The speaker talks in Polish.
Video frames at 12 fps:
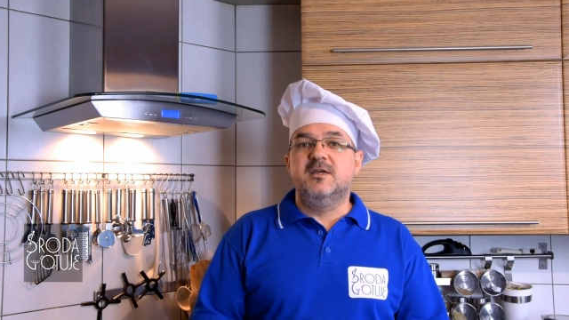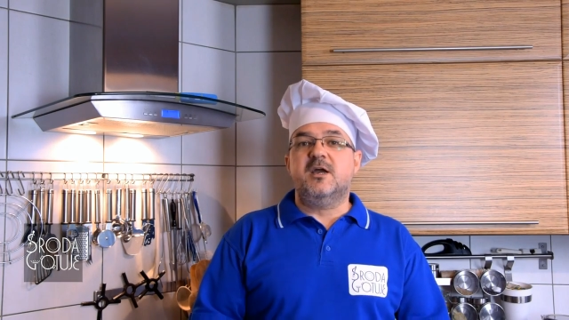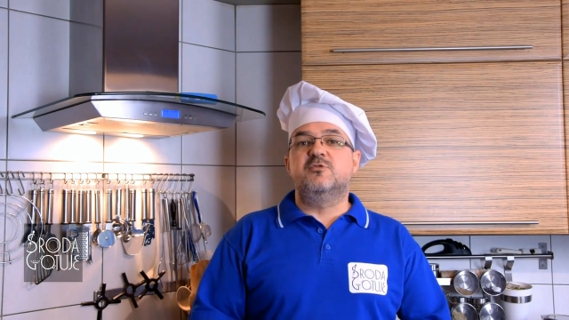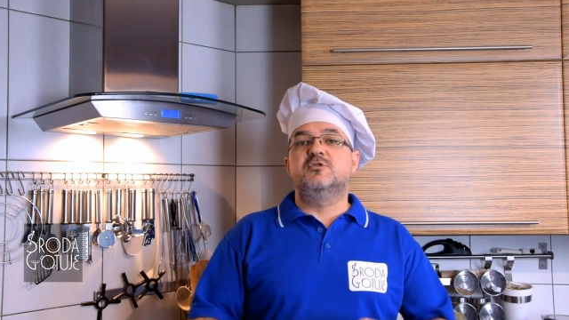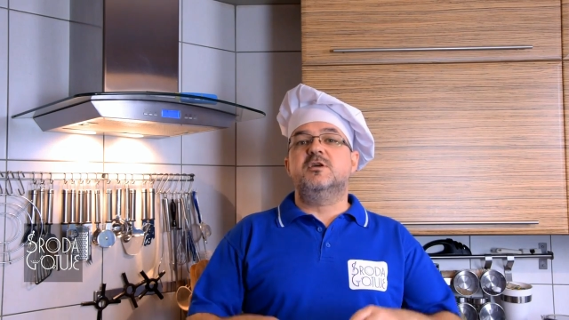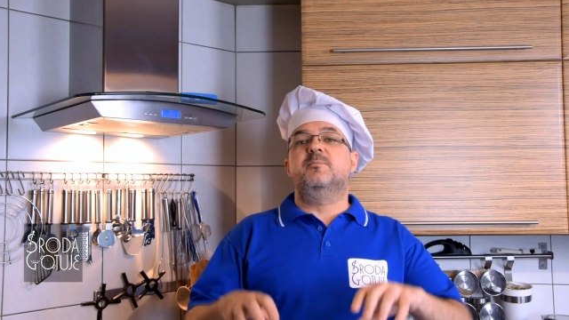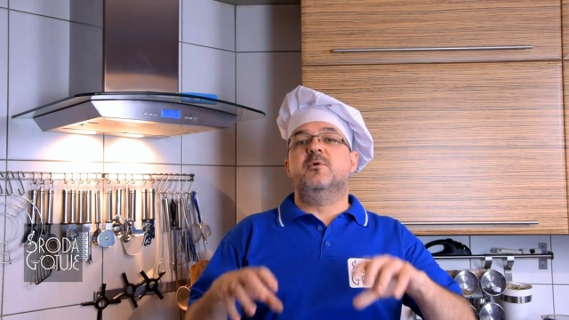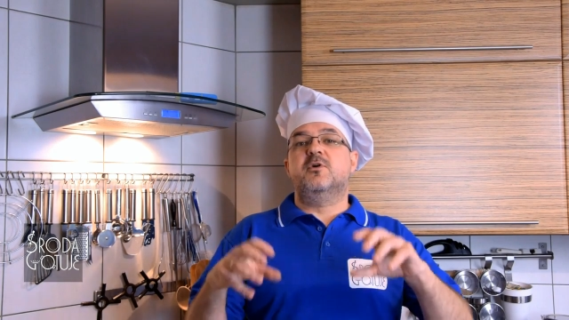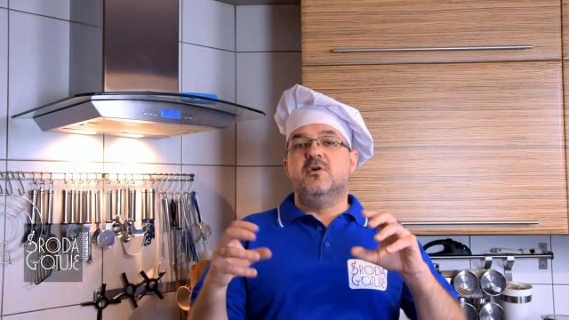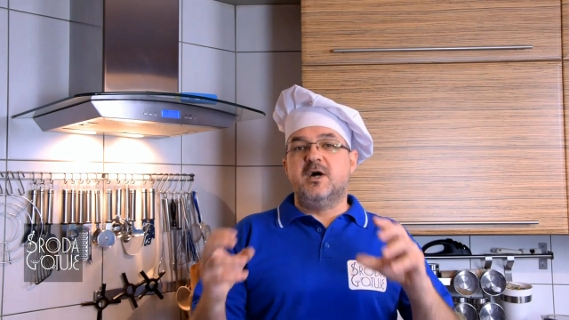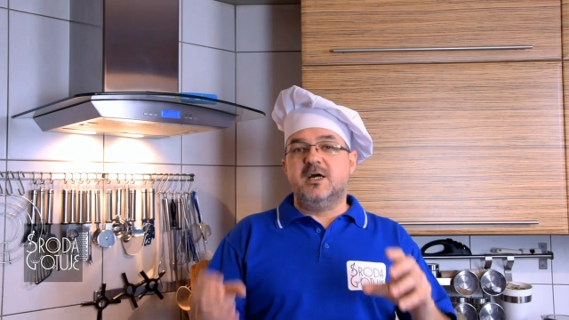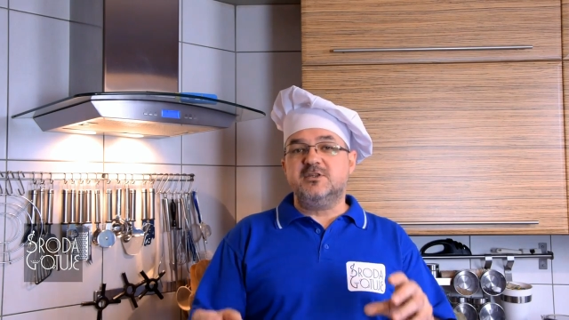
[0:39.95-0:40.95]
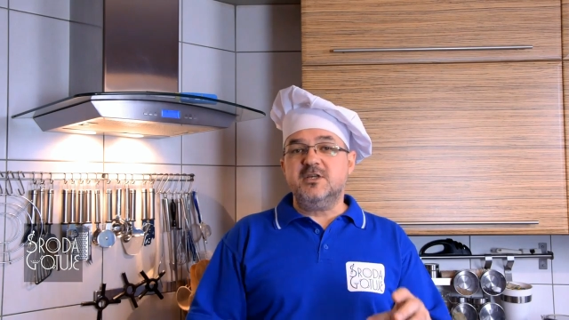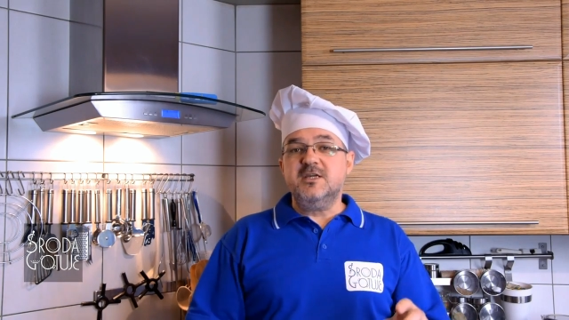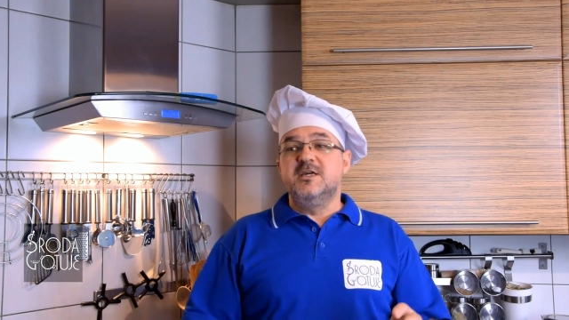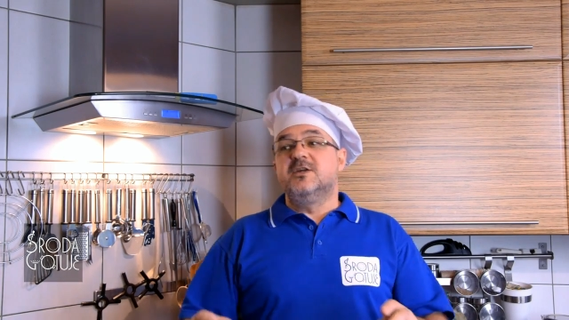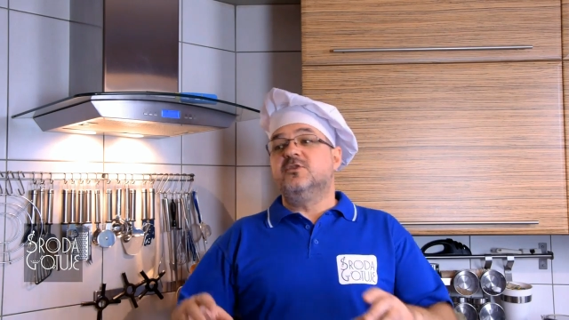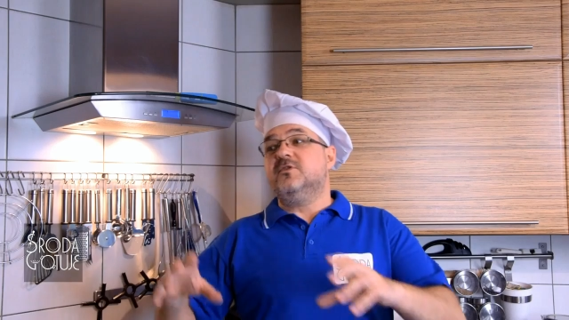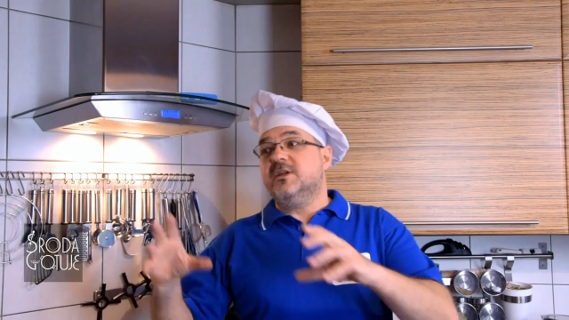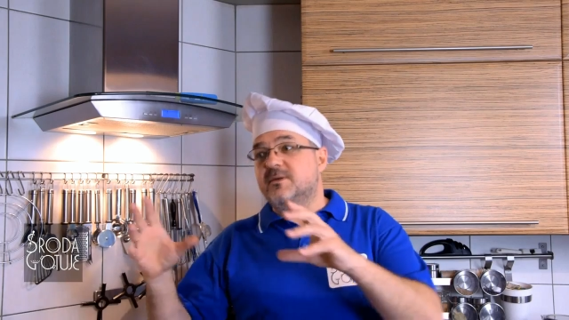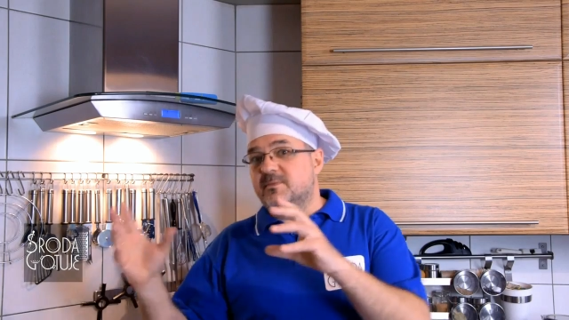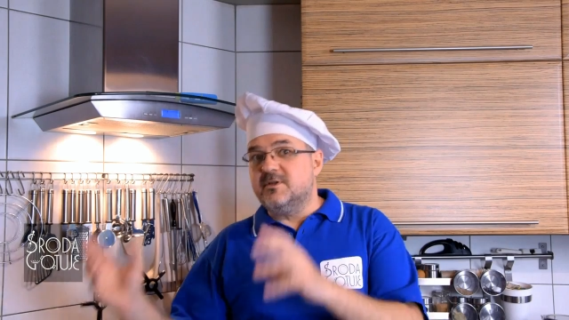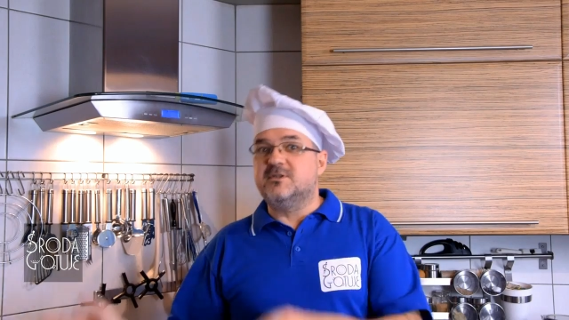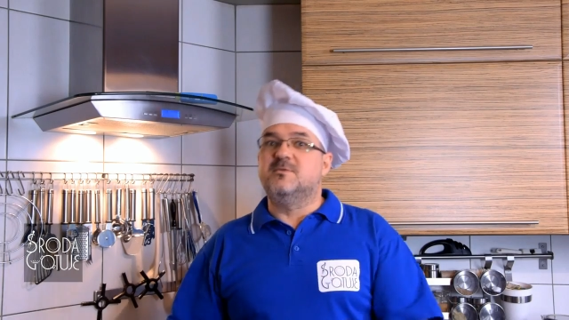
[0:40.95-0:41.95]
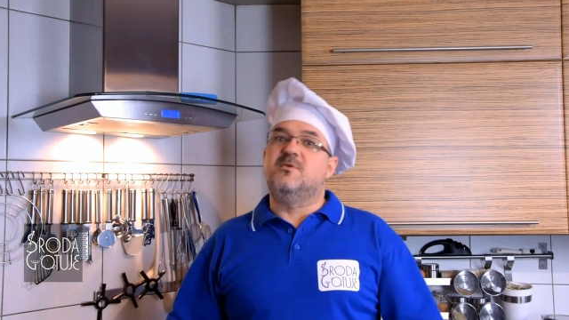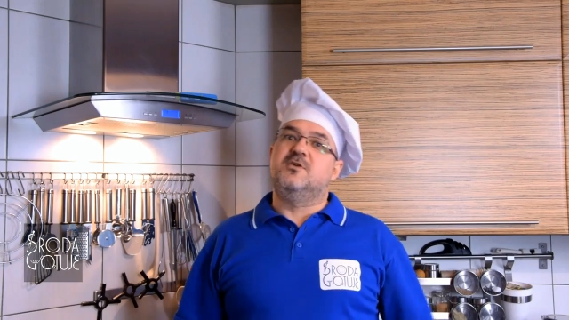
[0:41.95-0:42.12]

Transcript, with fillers: Jak już je pokochacie, to wtedy będziecie